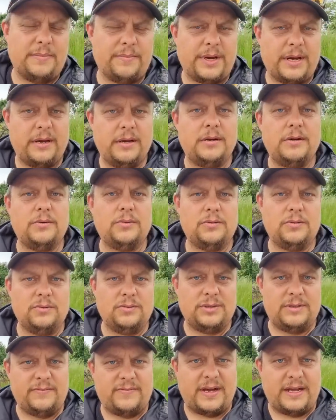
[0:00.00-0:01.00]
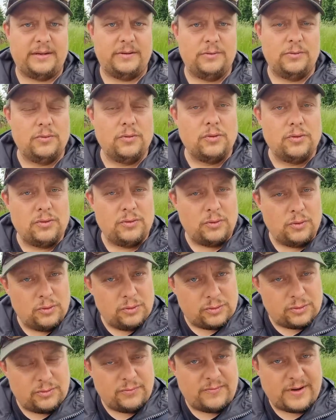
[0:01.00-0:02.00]
mnie
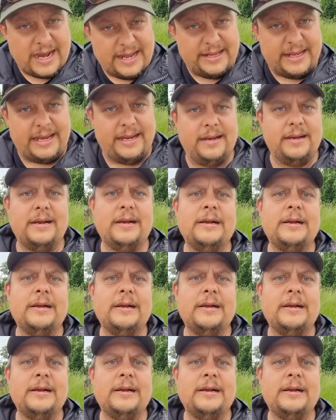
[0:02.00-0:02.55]
usuwane.